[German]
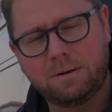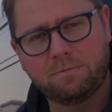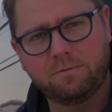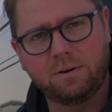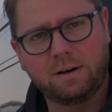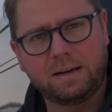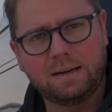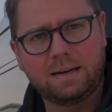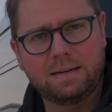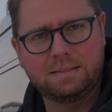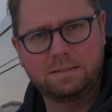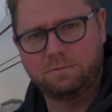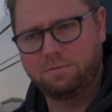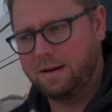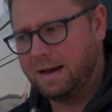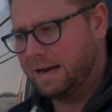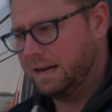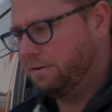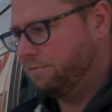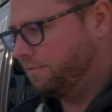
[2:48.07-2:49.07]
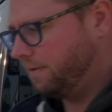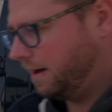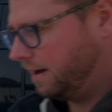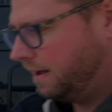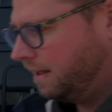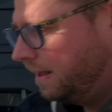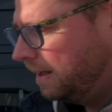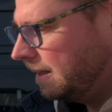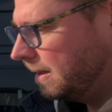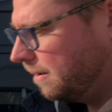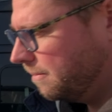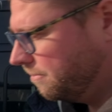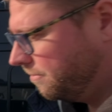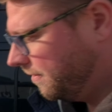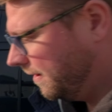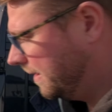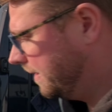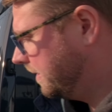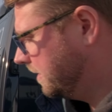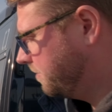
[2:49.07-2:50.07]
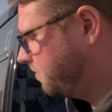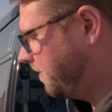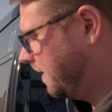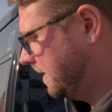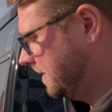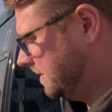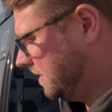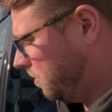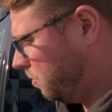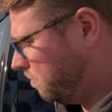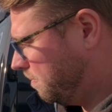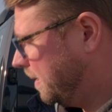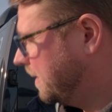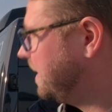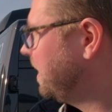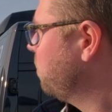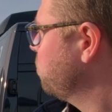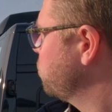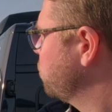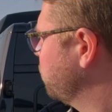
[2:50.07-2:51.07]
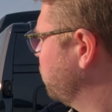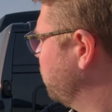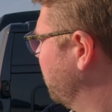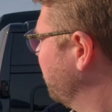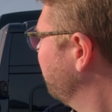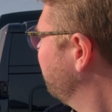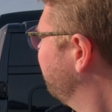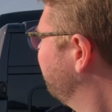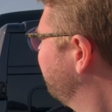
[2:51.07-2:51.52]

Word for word: den wir relativ einfach im Falle des Falles auch mal tauschen können.